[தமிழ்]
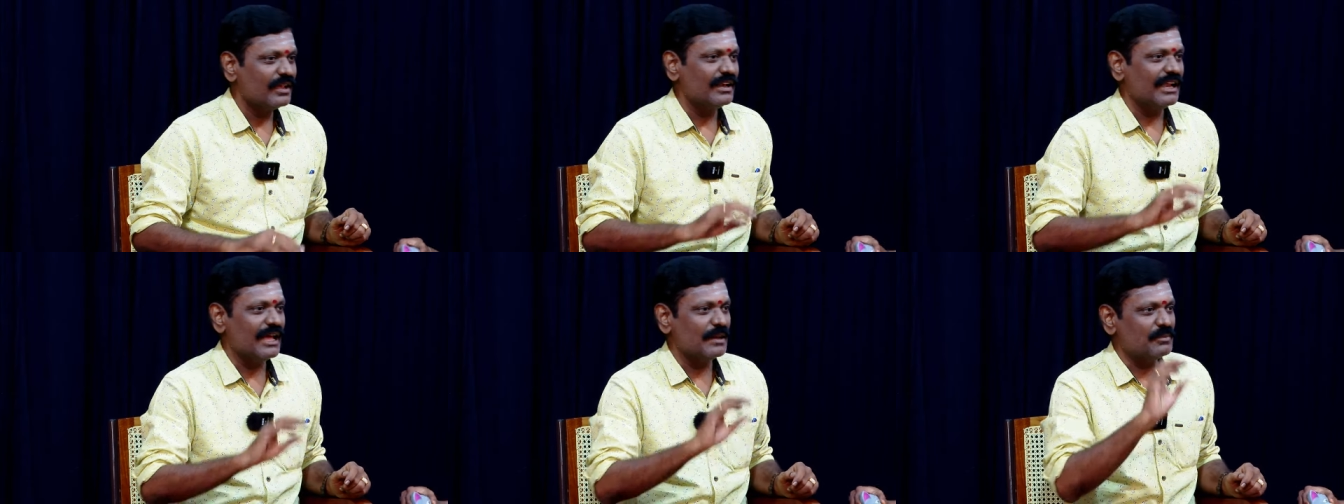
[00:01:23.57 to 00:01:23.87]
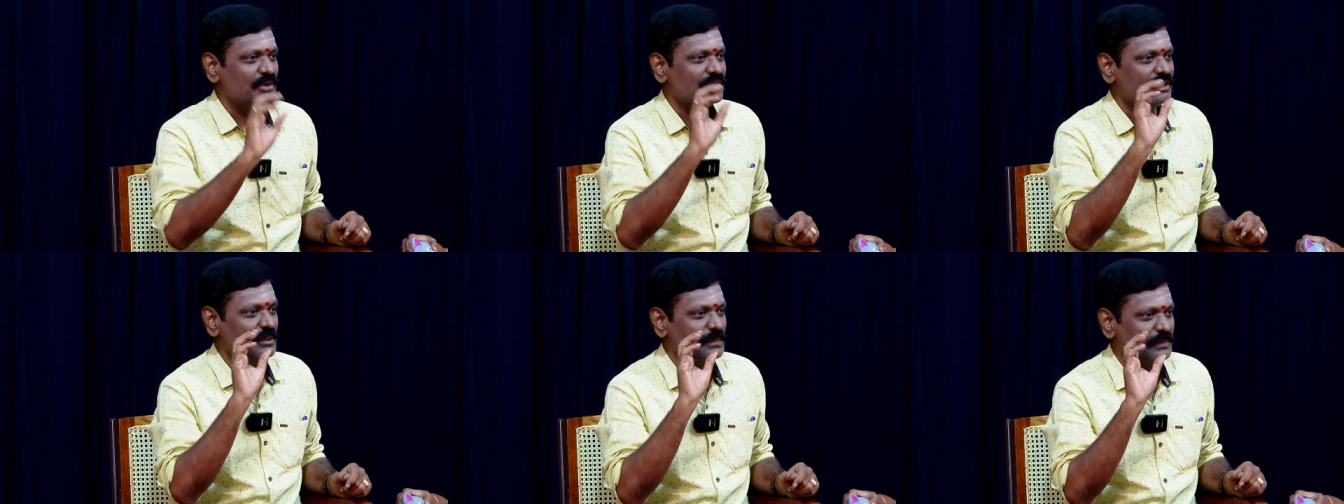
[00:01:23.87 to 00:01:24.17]

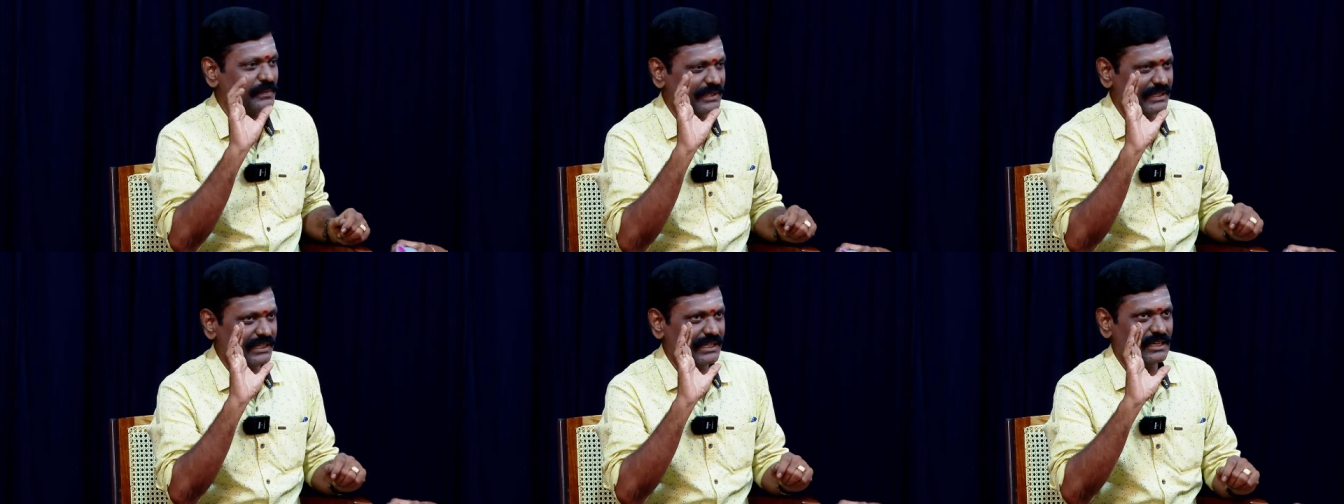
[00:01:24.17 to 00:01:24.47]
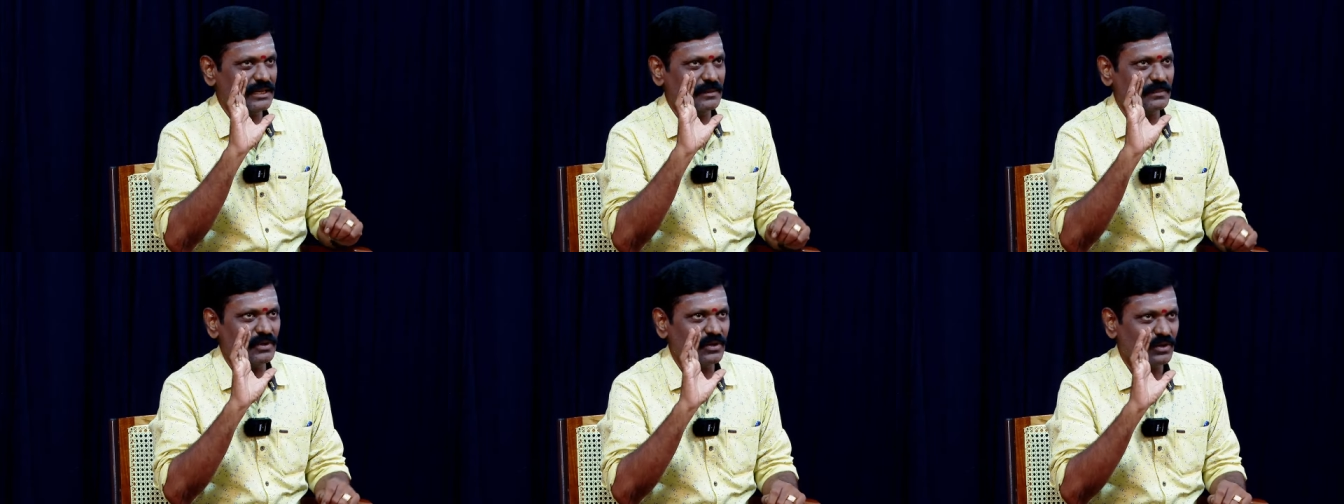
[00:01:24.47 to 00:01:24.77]
நாம் வந்து இப்போ வந்து
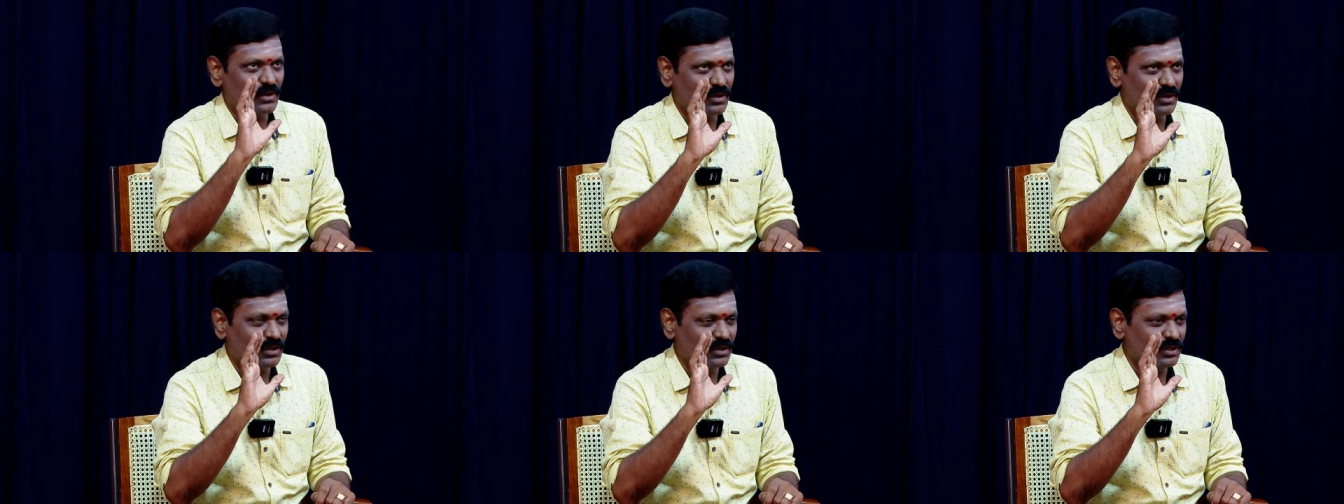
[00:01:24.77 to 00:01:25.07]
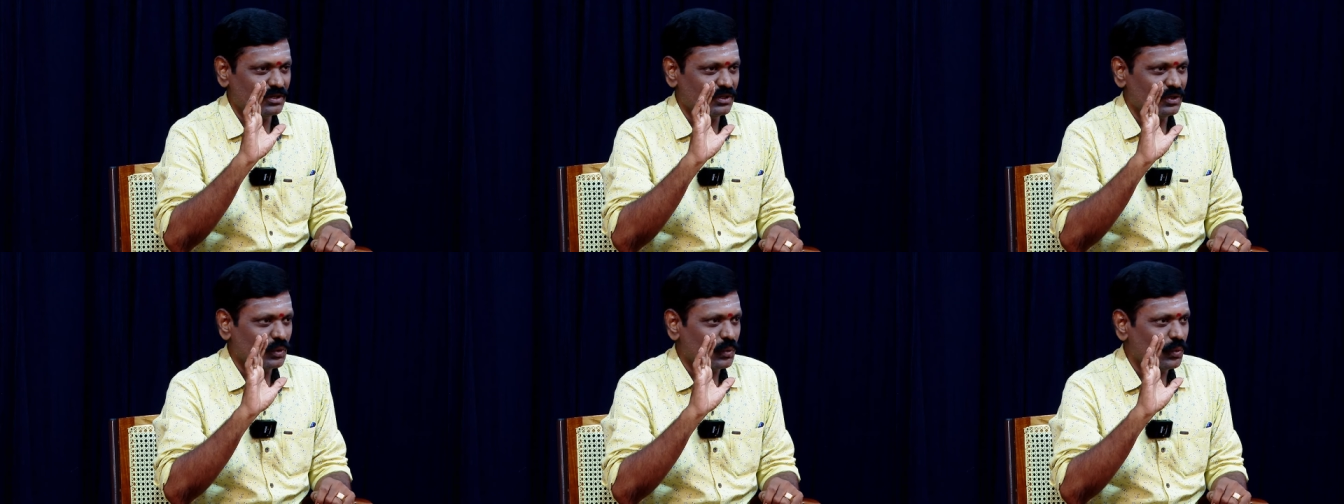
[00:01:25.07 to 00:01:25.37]
என்ன பண்ணுறோம்
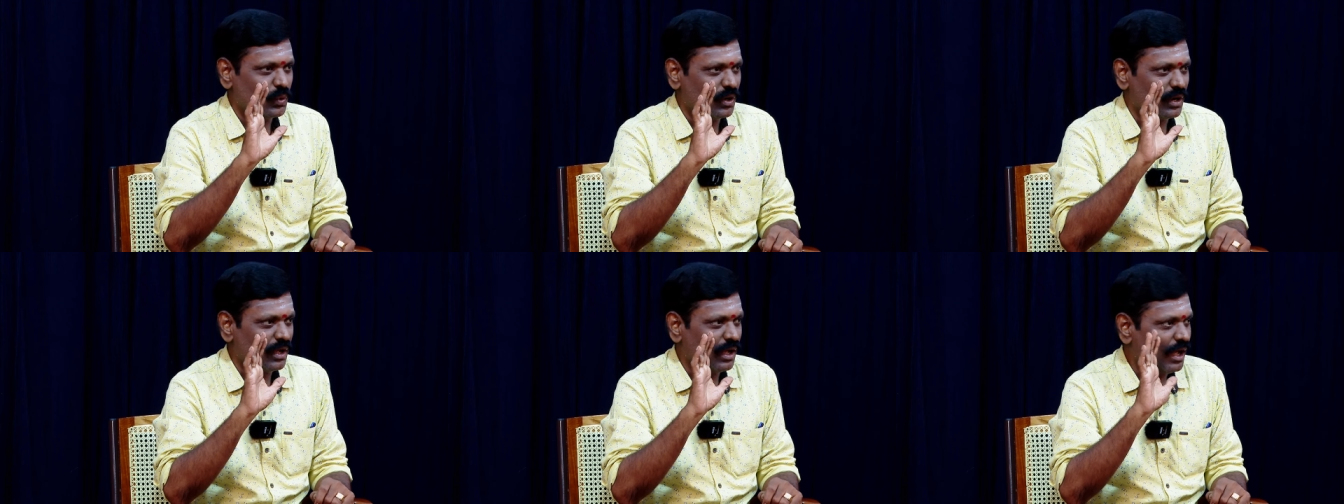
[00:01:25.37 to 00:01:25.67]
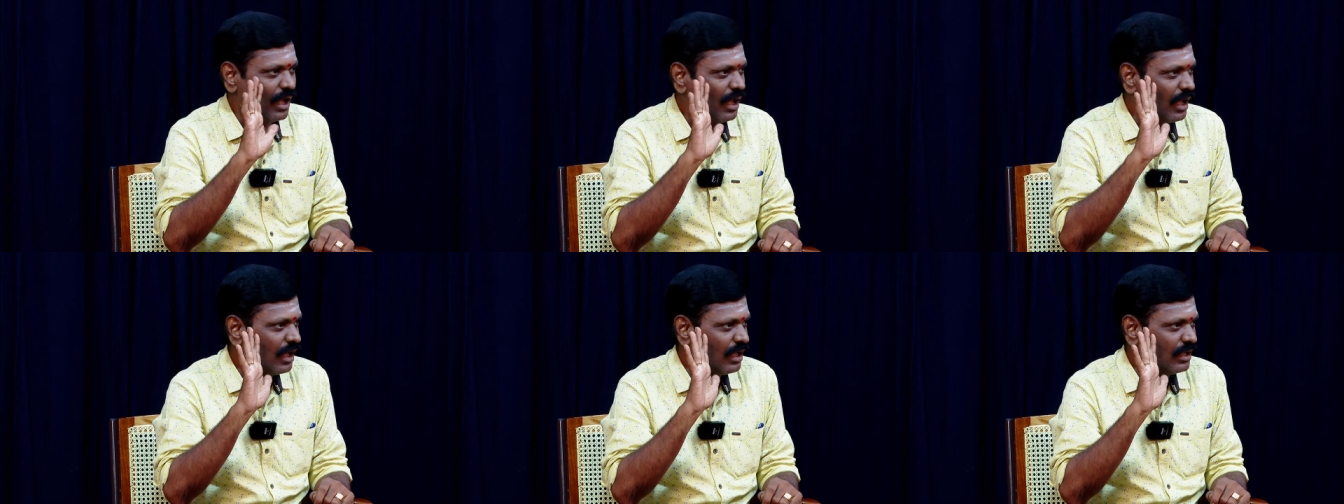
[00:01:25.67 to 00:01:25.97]
ஒரு
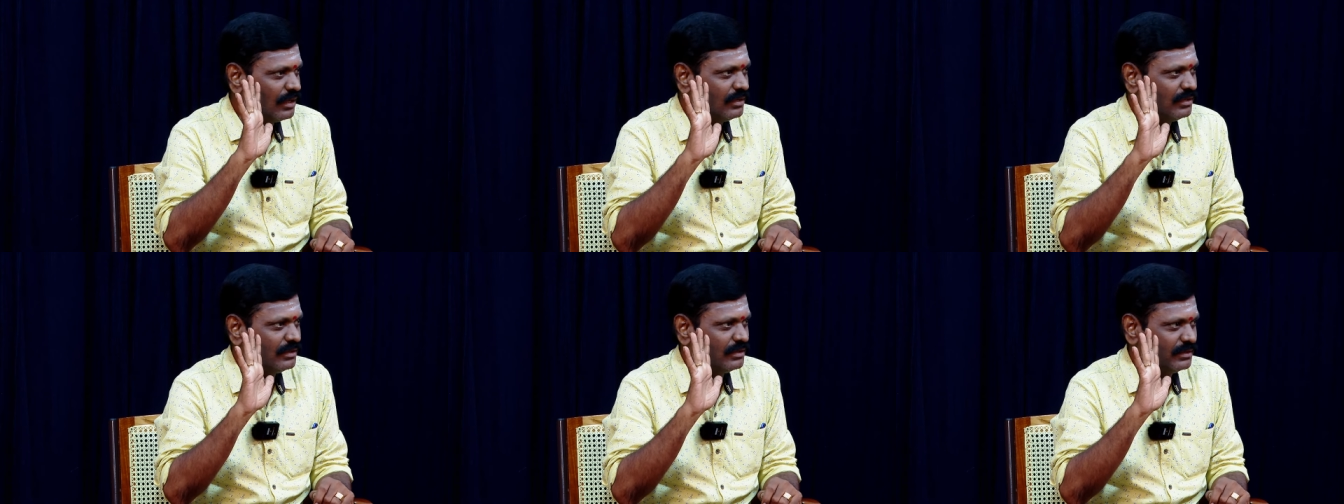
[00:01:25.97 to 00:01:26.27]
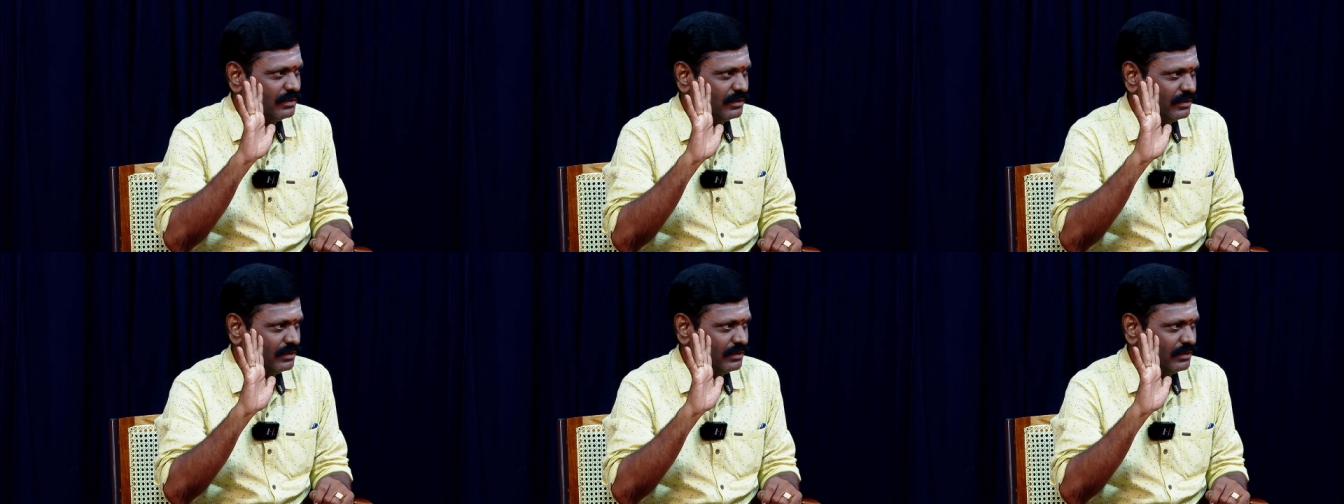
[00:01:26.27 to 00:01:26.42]
ஆறு